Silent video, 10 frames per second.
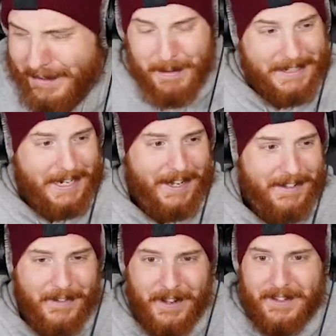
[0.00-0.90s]
Macht gar keinen
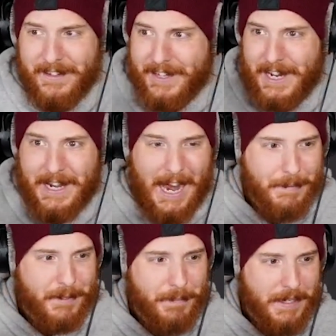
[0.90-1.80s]
Sinn. Was ist denn ein
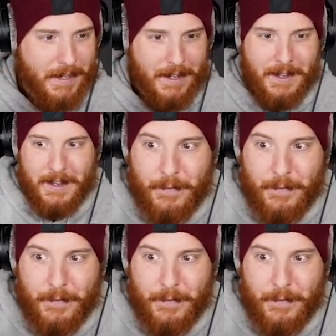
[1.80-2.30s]
halbes Bier?